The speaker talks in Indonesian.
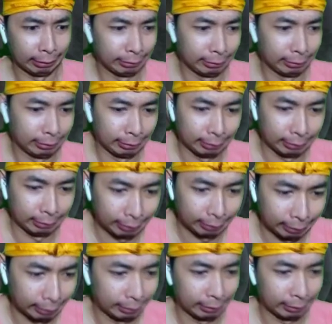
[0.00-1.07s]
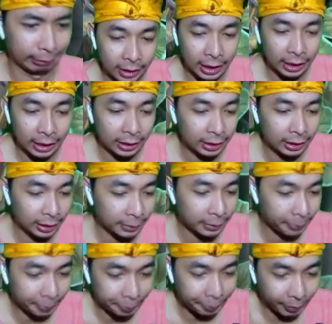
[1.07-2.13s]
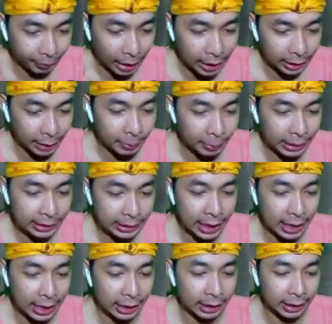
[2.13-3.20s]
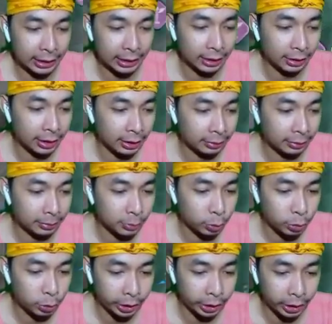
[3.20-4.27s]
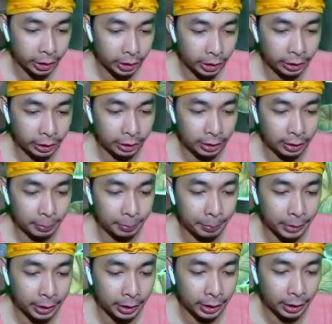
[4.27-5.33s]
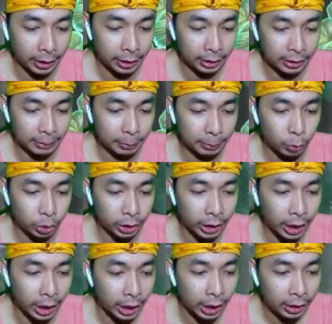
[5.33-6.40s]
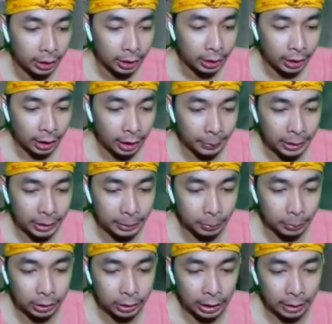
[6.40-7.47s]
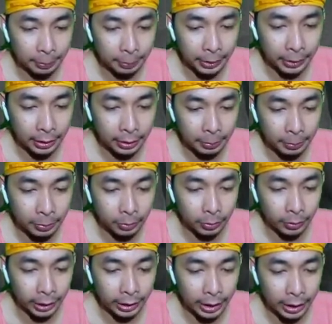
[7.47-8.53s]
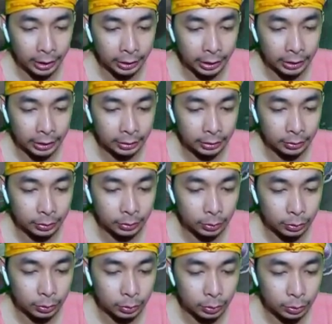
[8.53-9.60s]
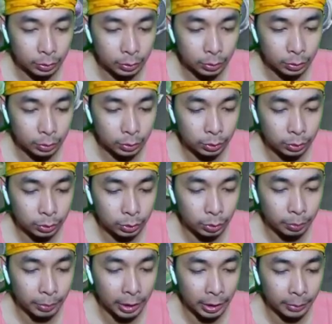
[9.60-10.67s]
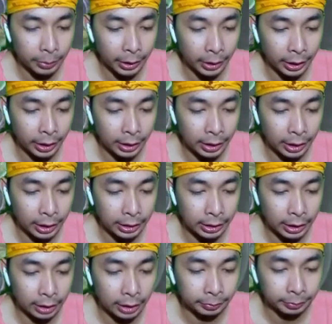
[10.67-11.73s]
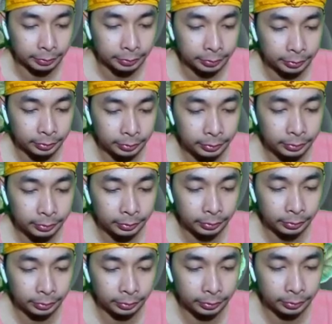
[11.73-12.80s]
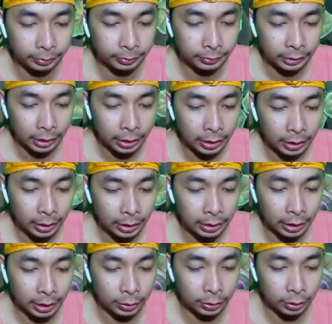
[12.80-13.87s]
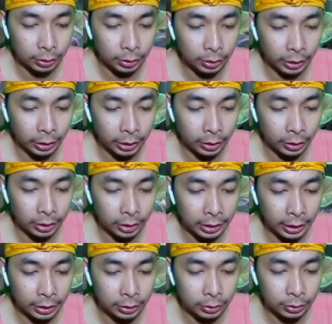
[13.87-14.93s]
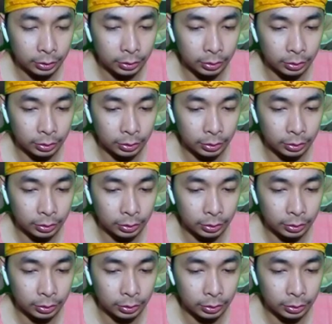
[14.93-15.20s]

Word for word: oh, di game yang sekarang ya guys ya ini jujur ya, ini lebih semut ya lebih semut dan lebih enak ya guys uh sumpah lebih enak guys ya hmm, dan untuk hero-heronya itu